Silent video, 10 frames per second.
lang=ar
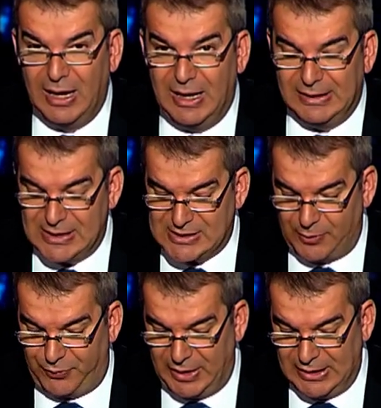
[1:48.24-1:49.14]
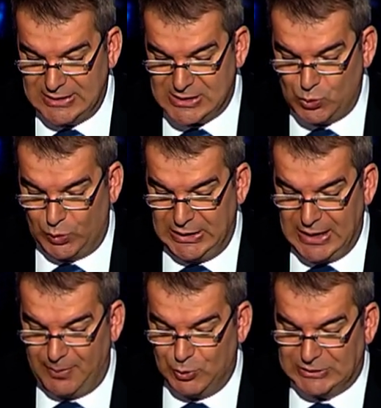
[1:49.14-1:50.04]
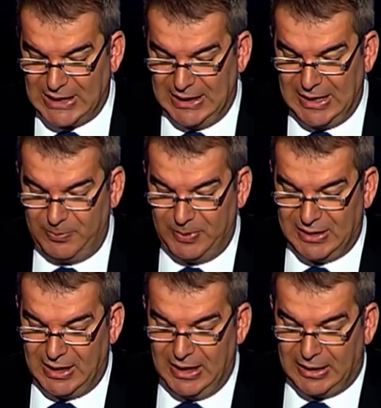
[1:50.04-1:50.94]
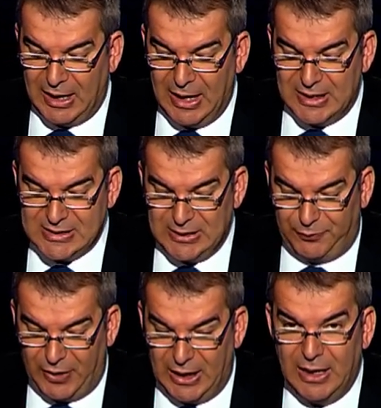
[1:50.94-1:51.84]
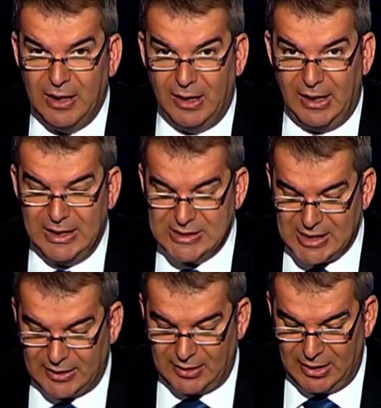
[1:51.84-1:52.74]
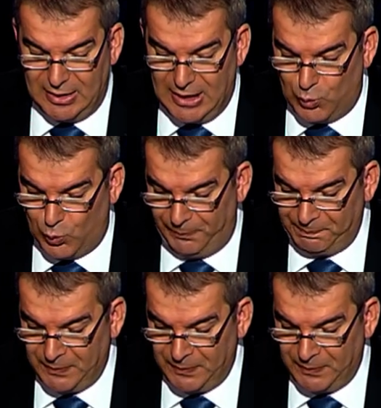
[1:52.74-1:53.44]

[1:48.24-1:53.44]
لدى السفارة السورية منتحلا بذلك صفة ليست له